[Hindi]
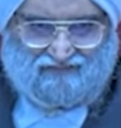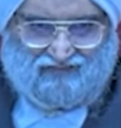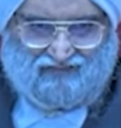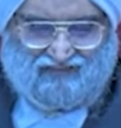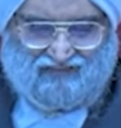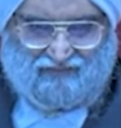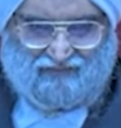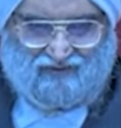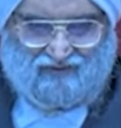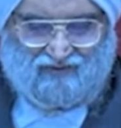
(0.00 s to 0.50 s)

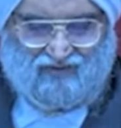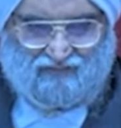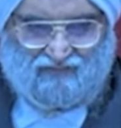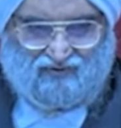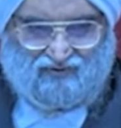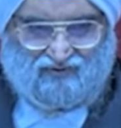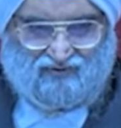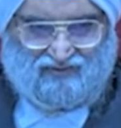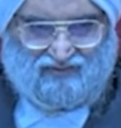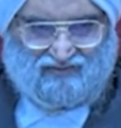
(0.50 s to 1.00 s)
अभी तो आप
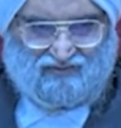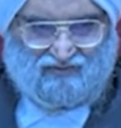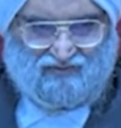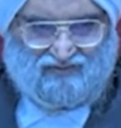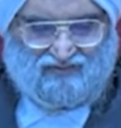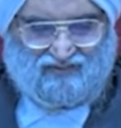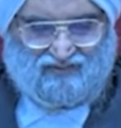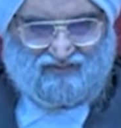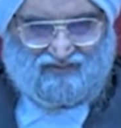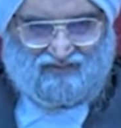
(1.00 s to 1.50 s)
मुस्कुराते हुए
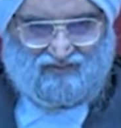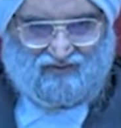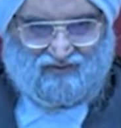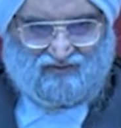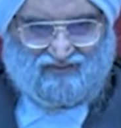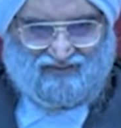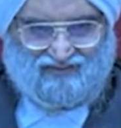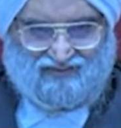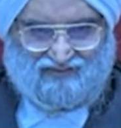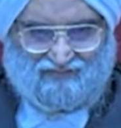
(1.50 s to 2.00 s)
चले
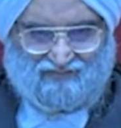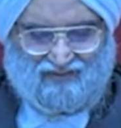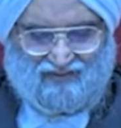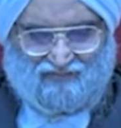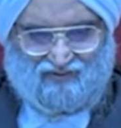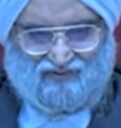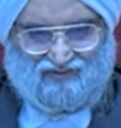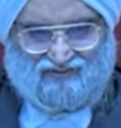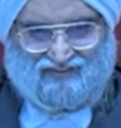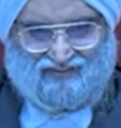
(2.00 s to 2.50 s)
जाओगे कि हमने
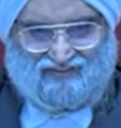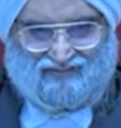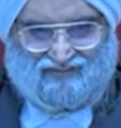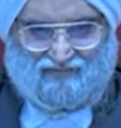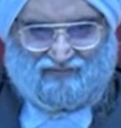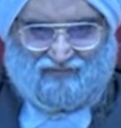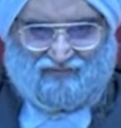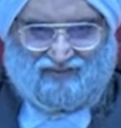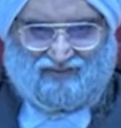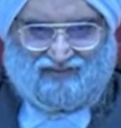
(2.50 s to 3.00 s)
बोल दिया था
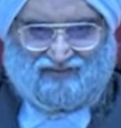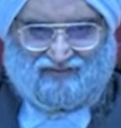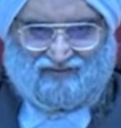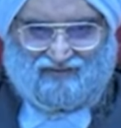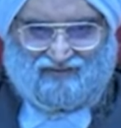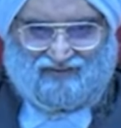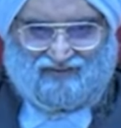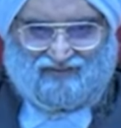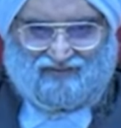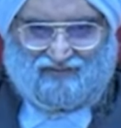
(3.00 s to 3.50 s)
बीमार है तो
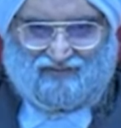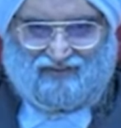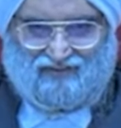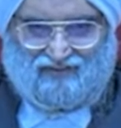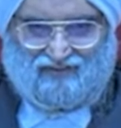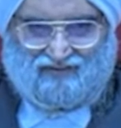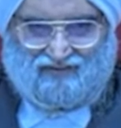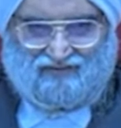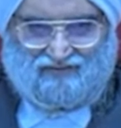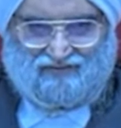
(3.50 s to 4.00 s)
जैसा
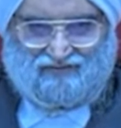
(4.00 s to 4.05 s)
मान गए